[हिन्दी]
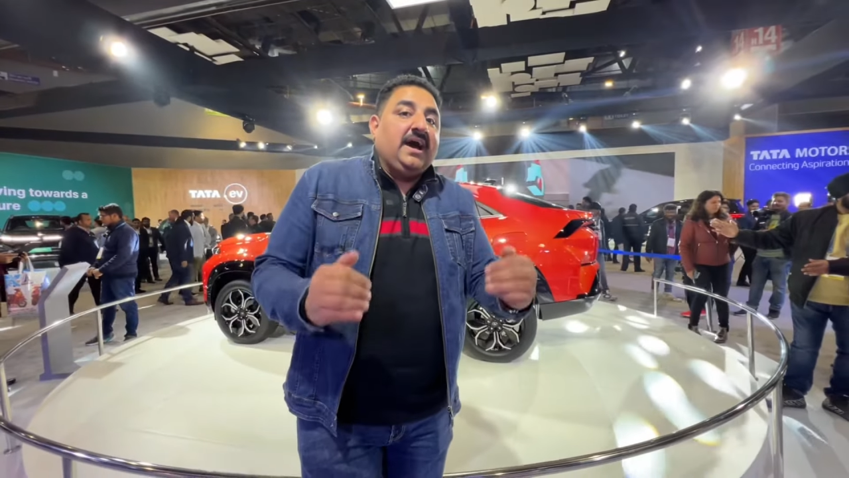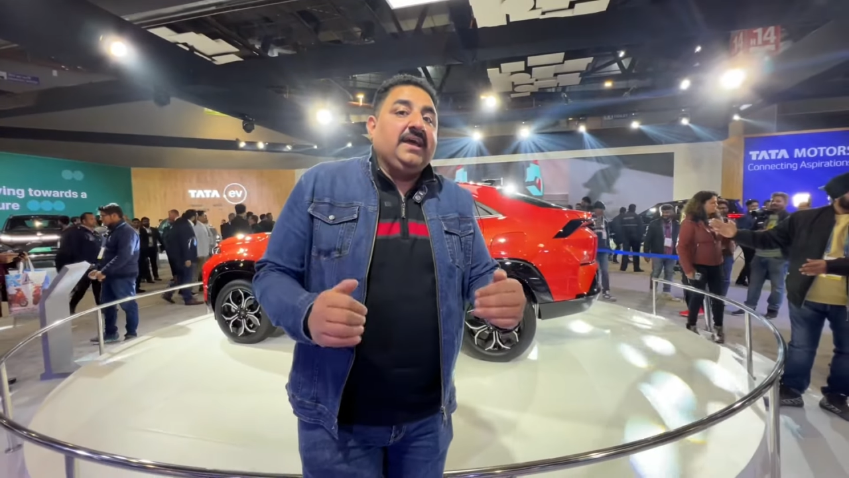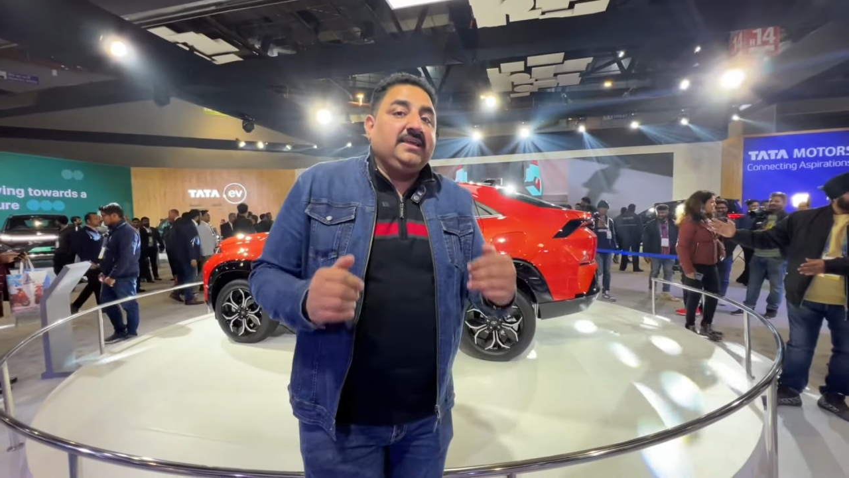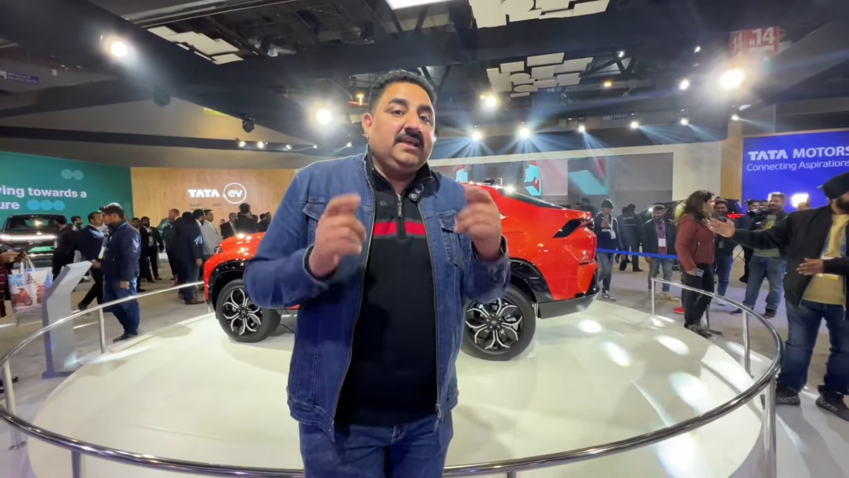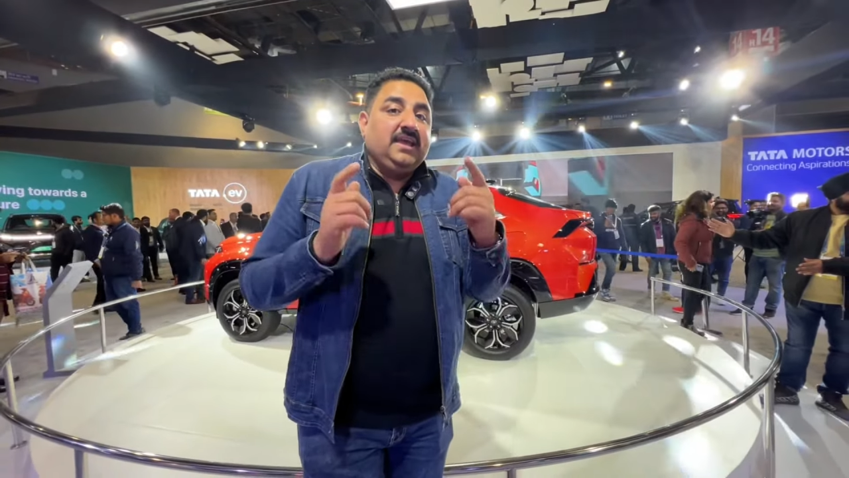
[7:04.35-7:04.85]

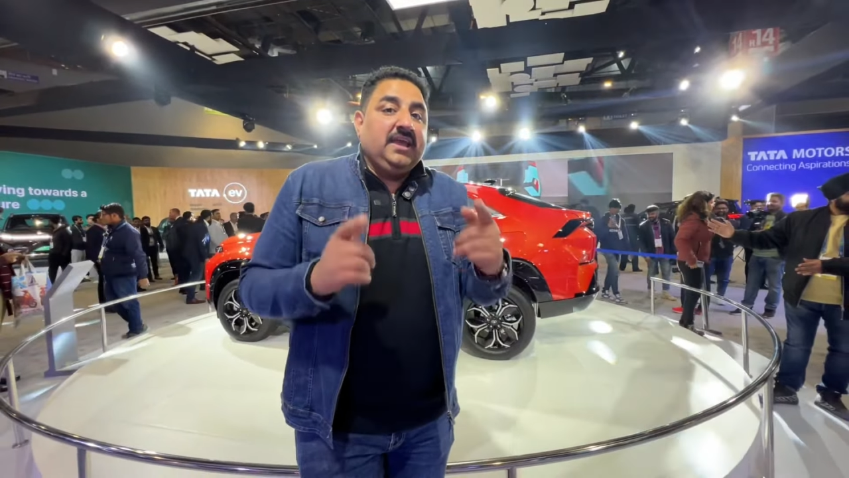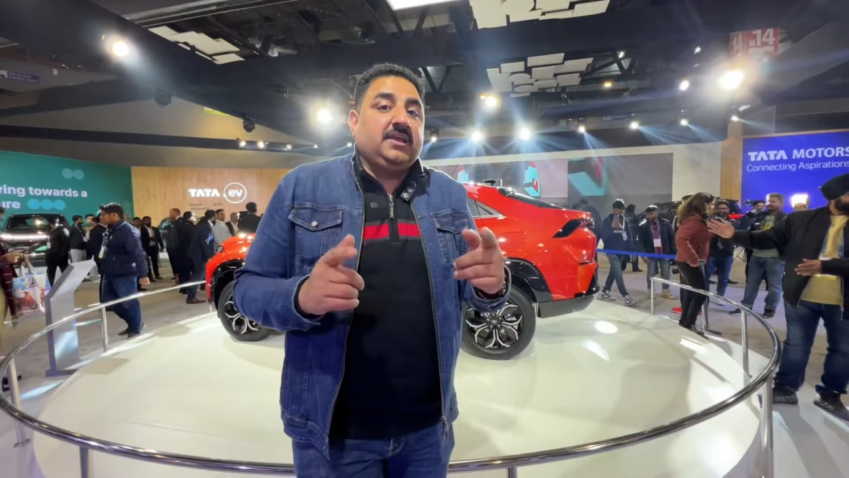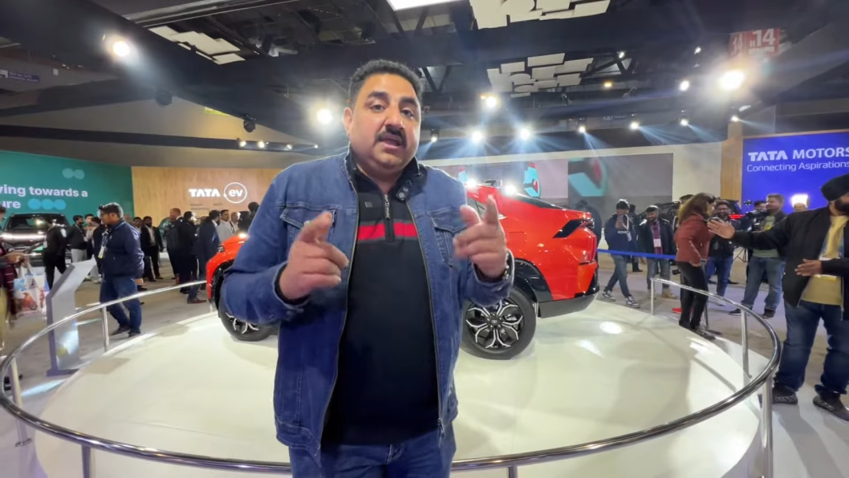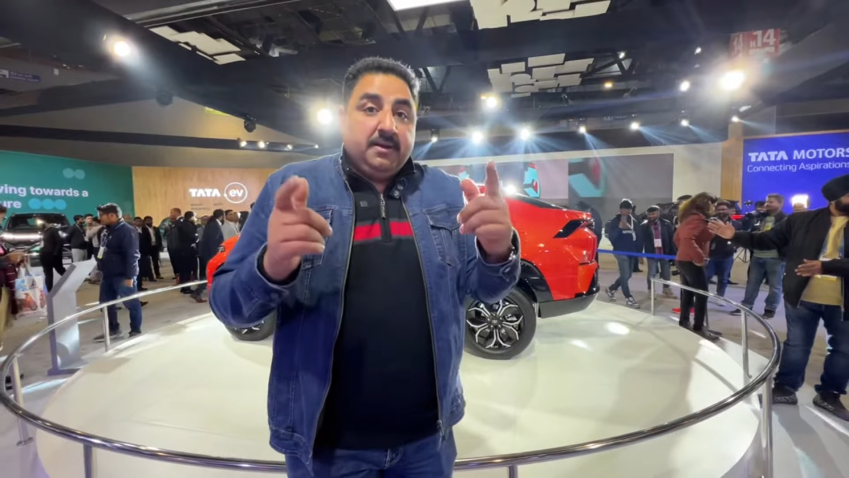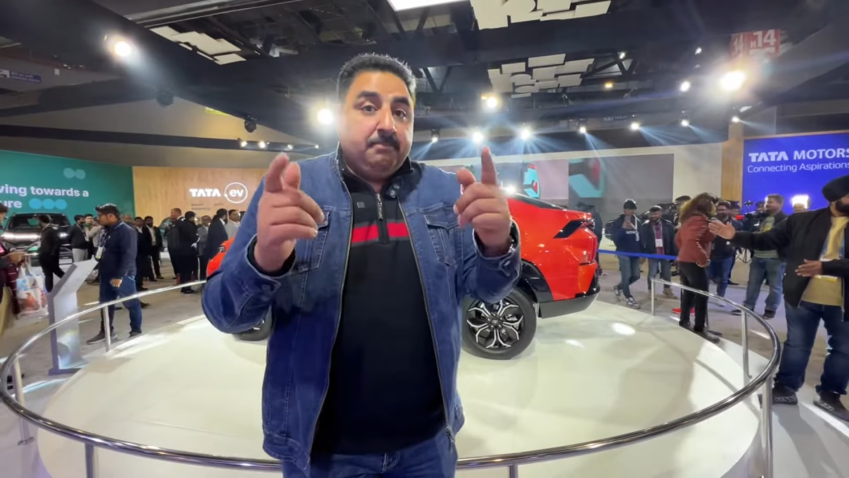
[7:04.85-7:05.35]
आएगी एक
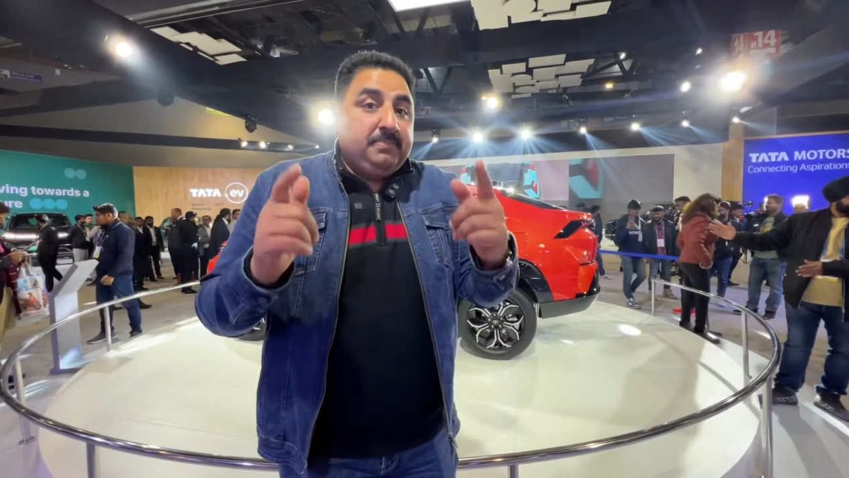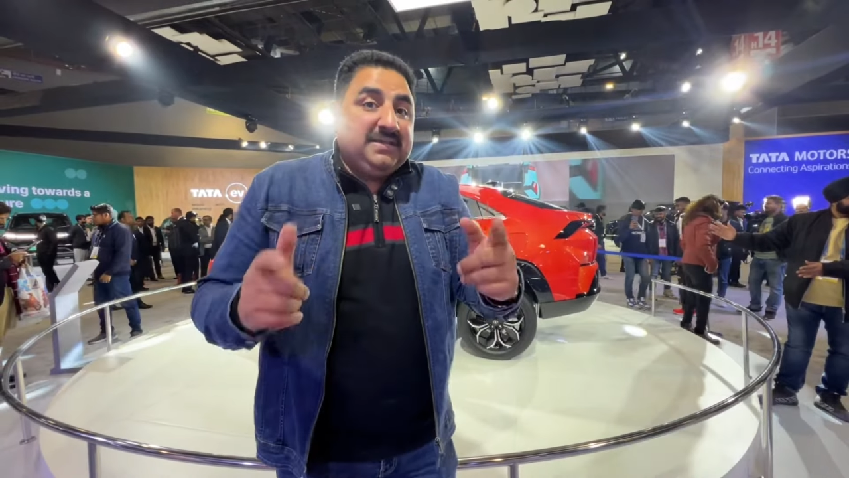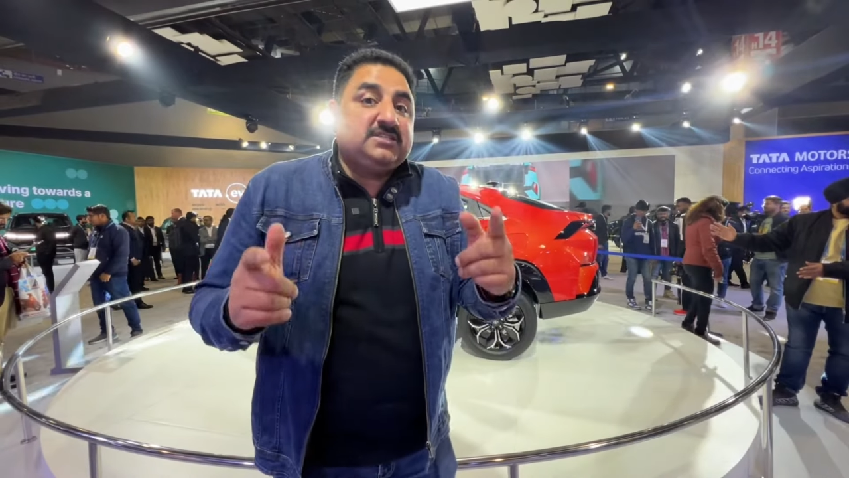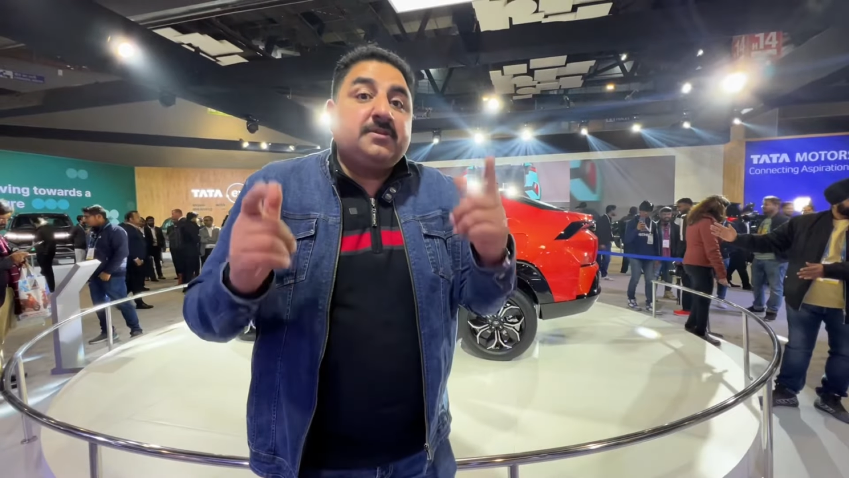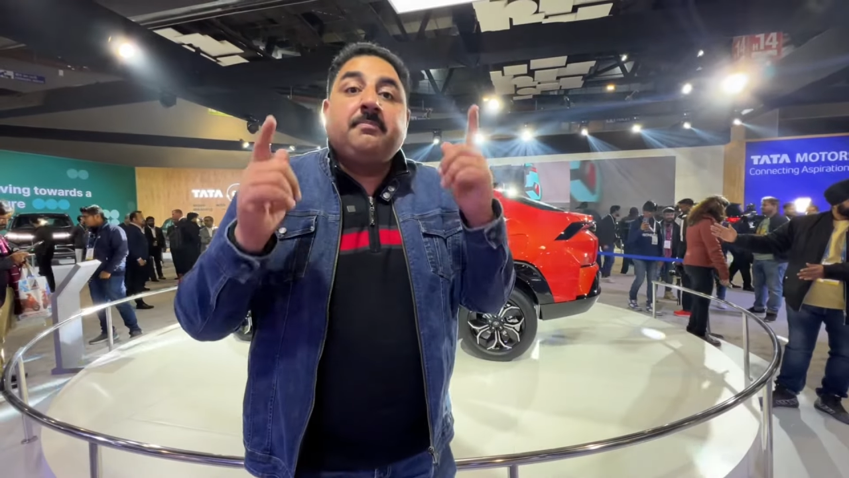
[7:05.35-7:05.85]

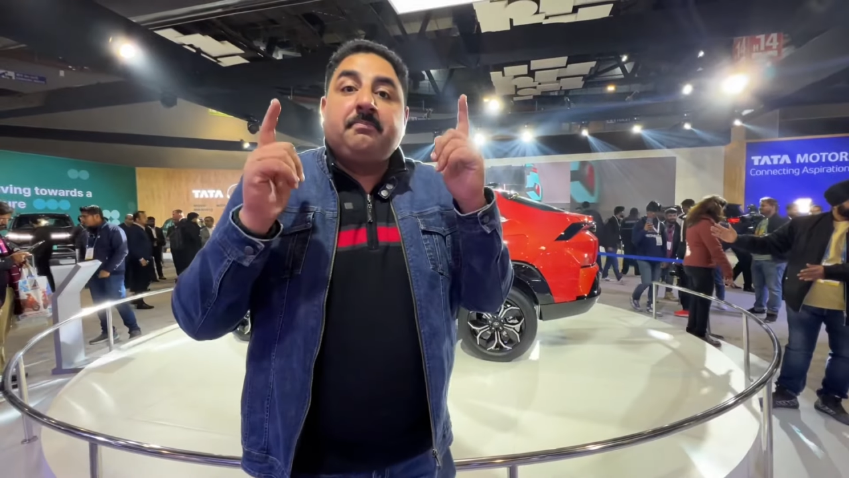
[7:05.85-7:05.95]
बेस्ट